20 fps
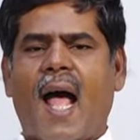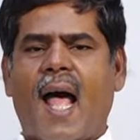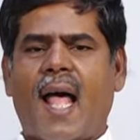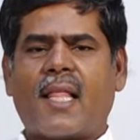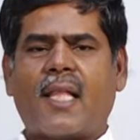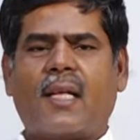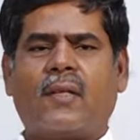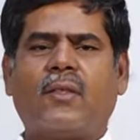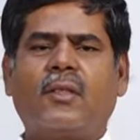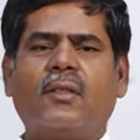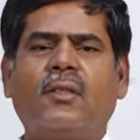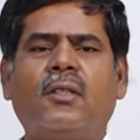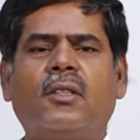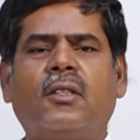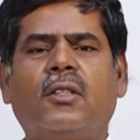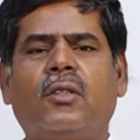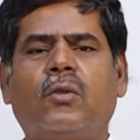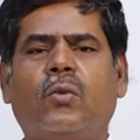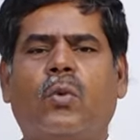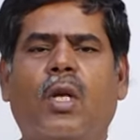அதை வந்து
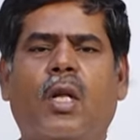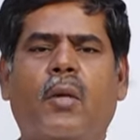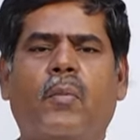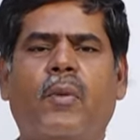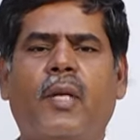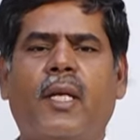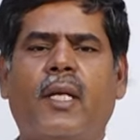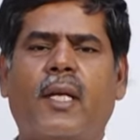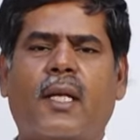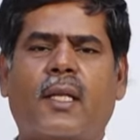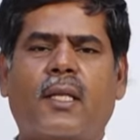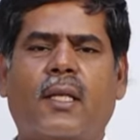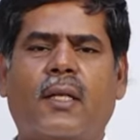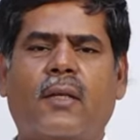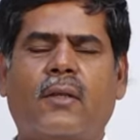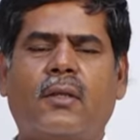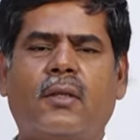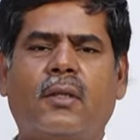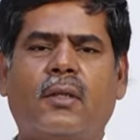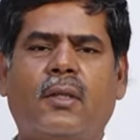உள்ளே போய் அந்த
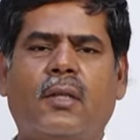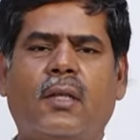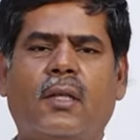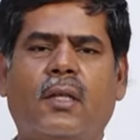வந்து